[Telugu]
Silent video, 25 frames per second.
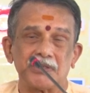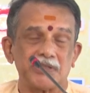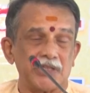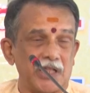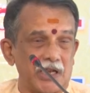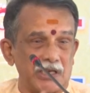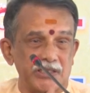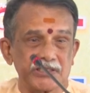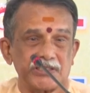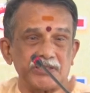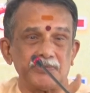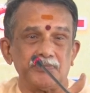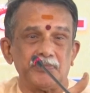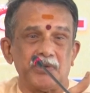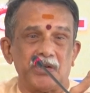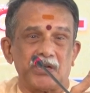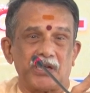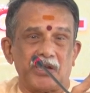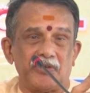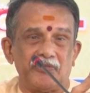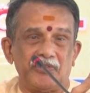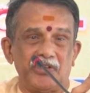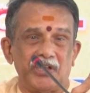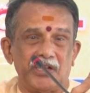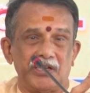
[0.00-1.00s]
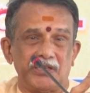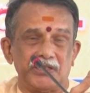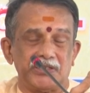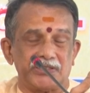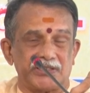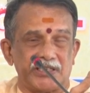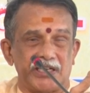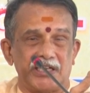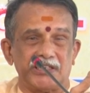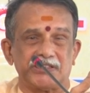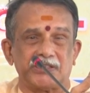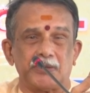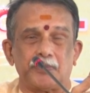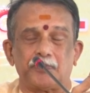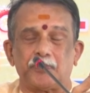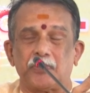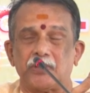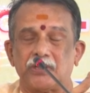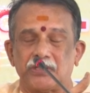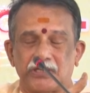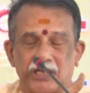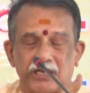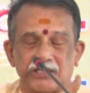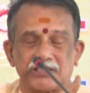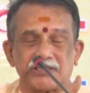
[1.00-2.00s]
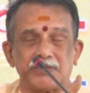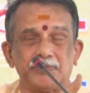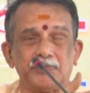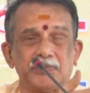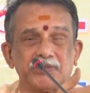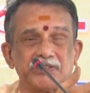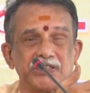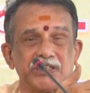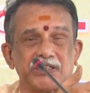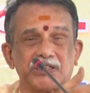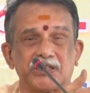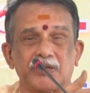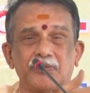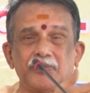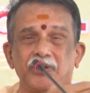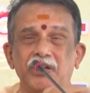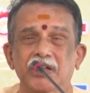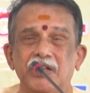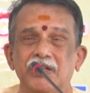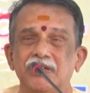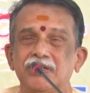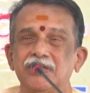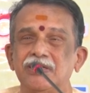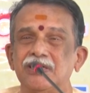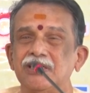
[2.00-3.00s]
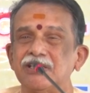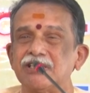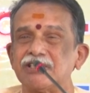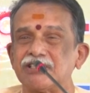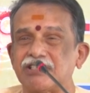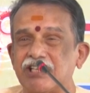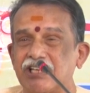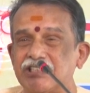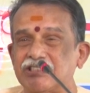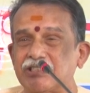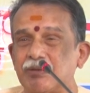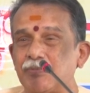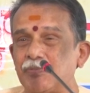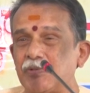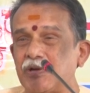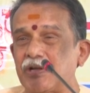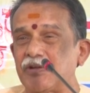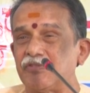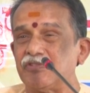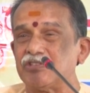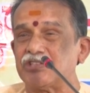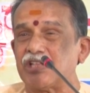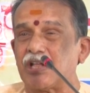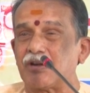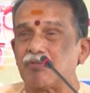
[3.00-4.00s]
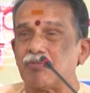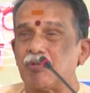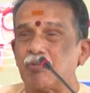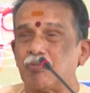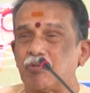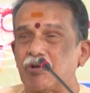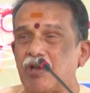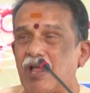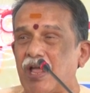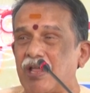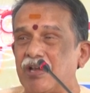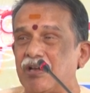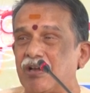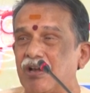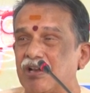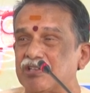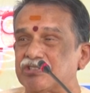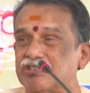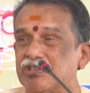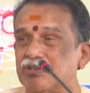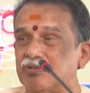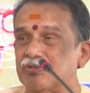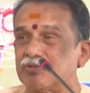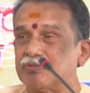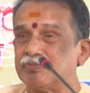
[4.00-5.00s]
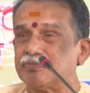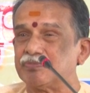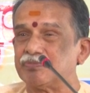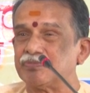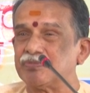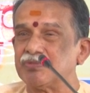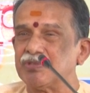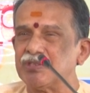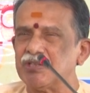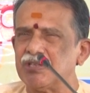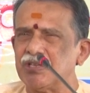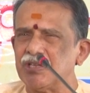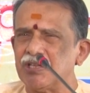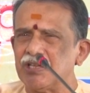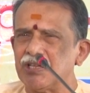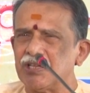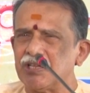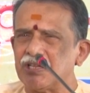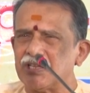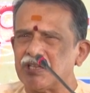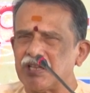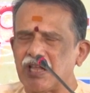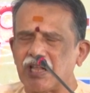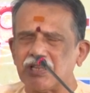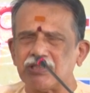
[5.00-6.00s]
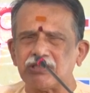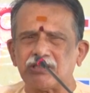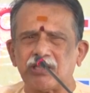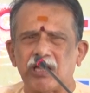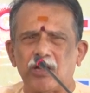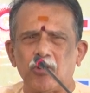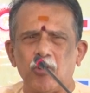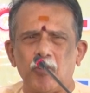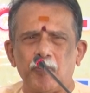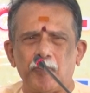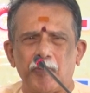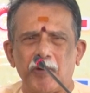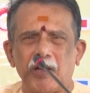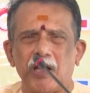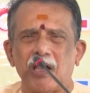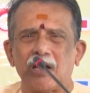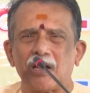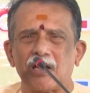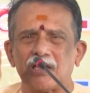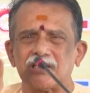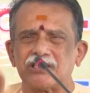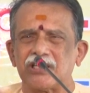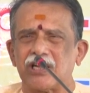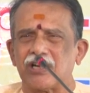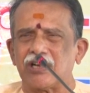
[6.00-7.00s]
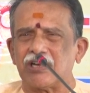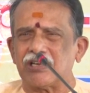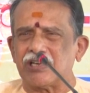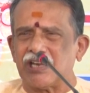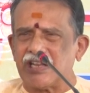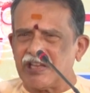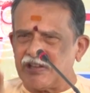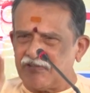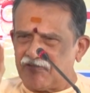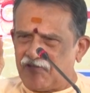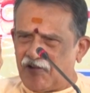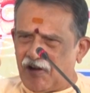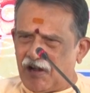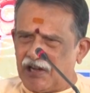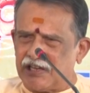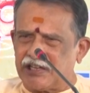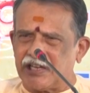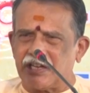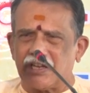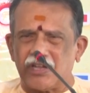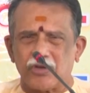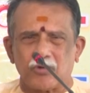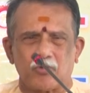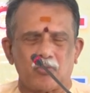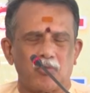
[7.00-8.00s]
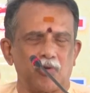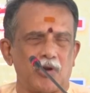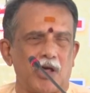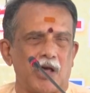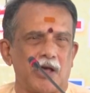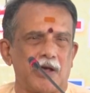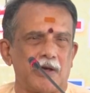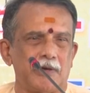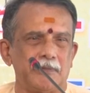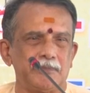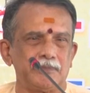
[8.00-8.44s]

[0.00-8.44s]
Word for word: నరసింహ కవి అని శేషప్ప నరసింహ శతకమని శేషప్ప కవి ధర్మపురి ఆయన రాశాడు ఎంత గొప్పగా రాశాడంటే ఇవాళకి కూడా